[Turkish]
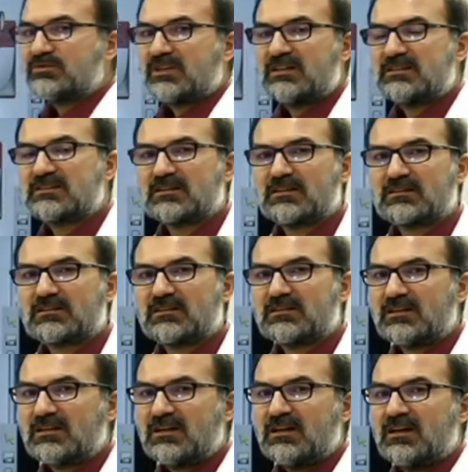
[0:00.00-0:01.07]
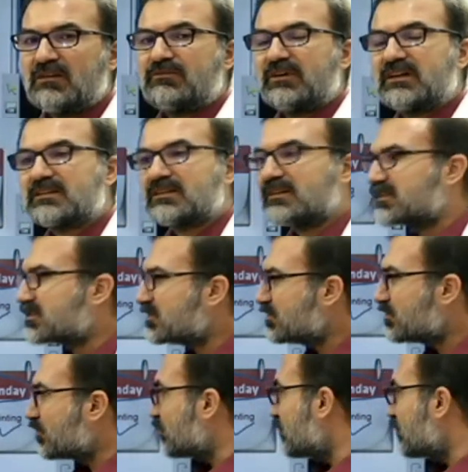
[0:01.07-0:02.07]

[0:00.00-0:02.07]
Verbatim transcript: güzel sanatlara vakit ayırdığını